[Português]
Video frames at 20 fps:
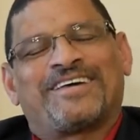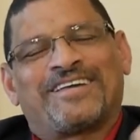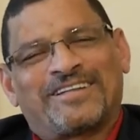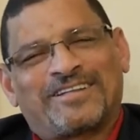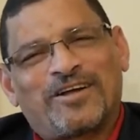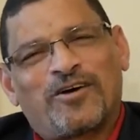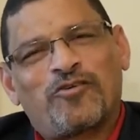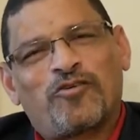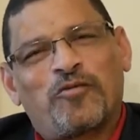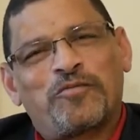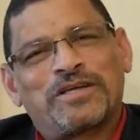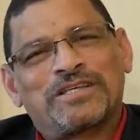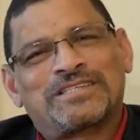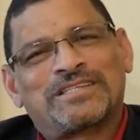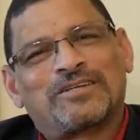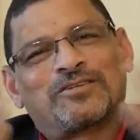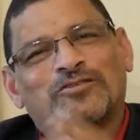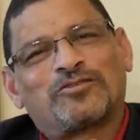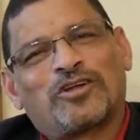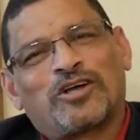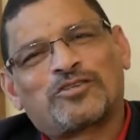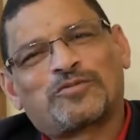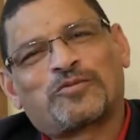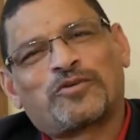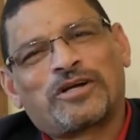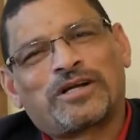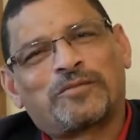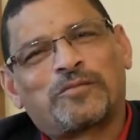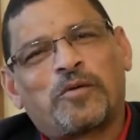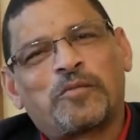Então, começando o nosso
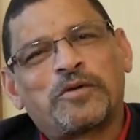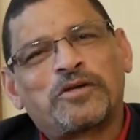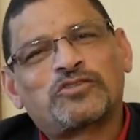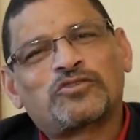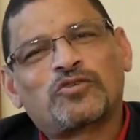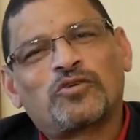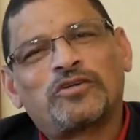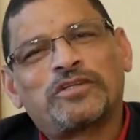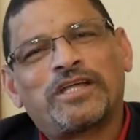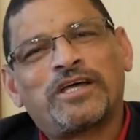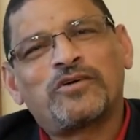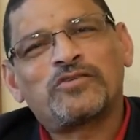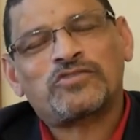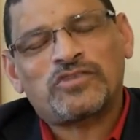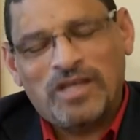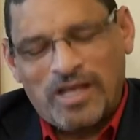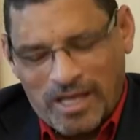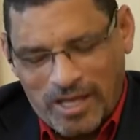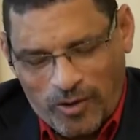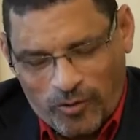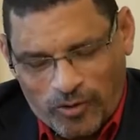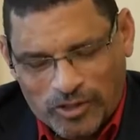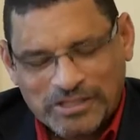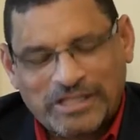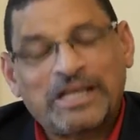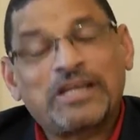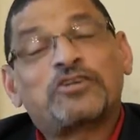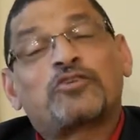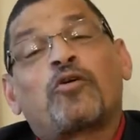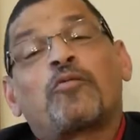programa Momentos com Deus, eu
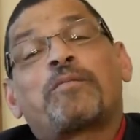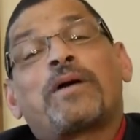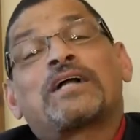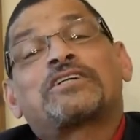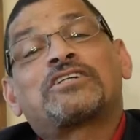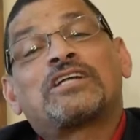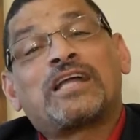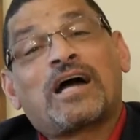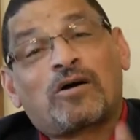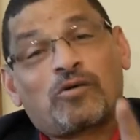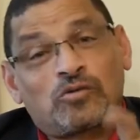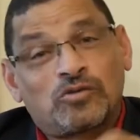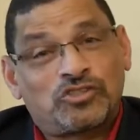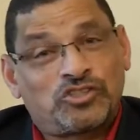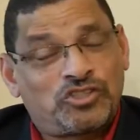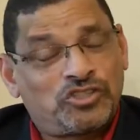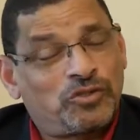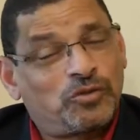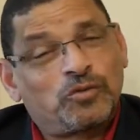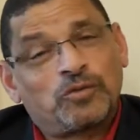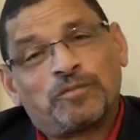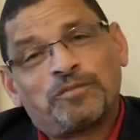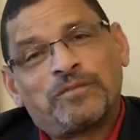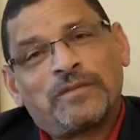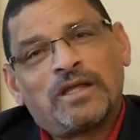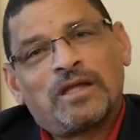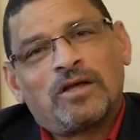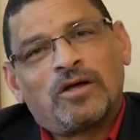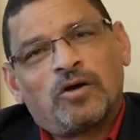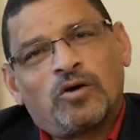gostaria de compartilhar contigo
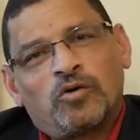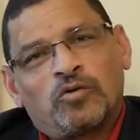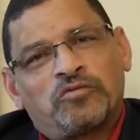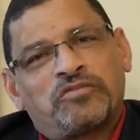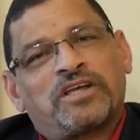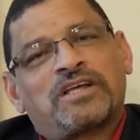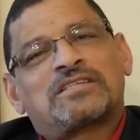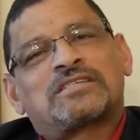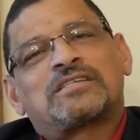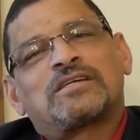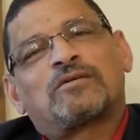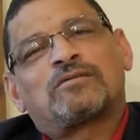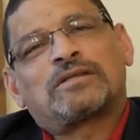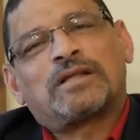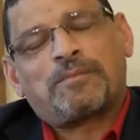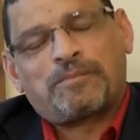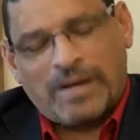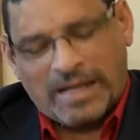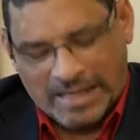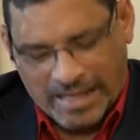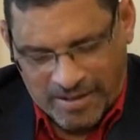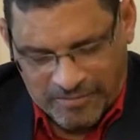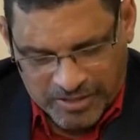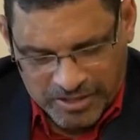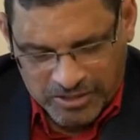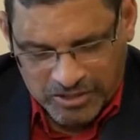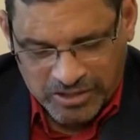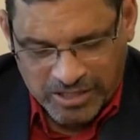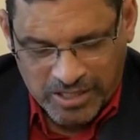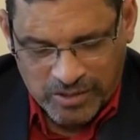um versículo da
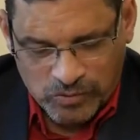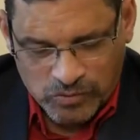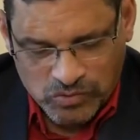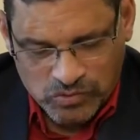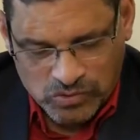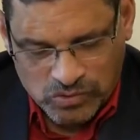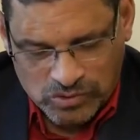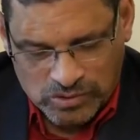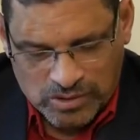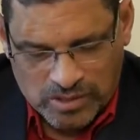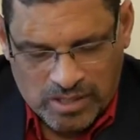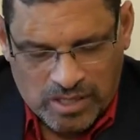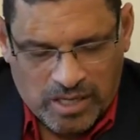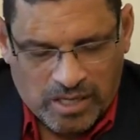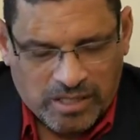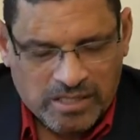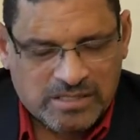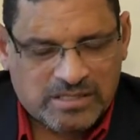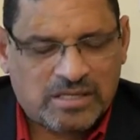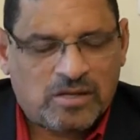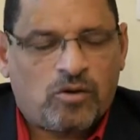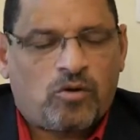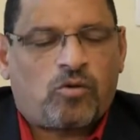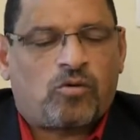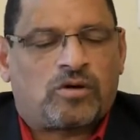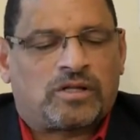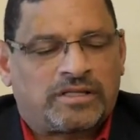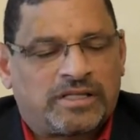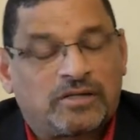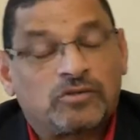palavra de Deus que se
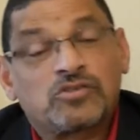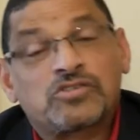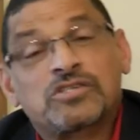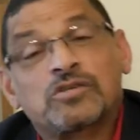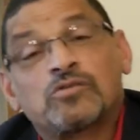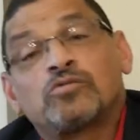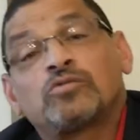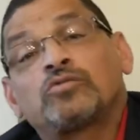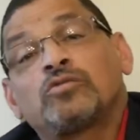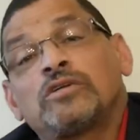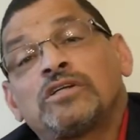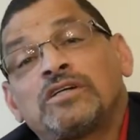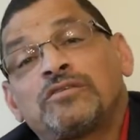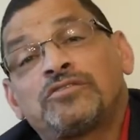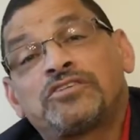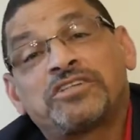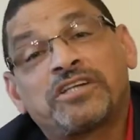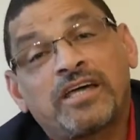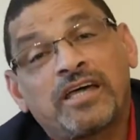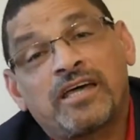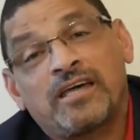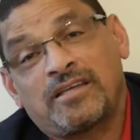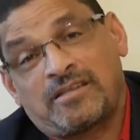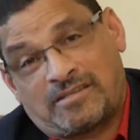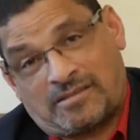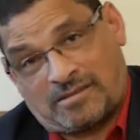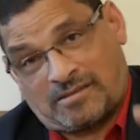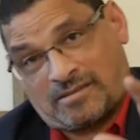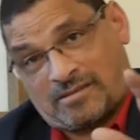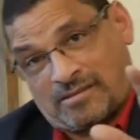encontra no segundo livro de
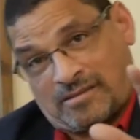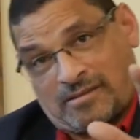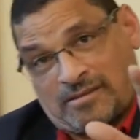Reis,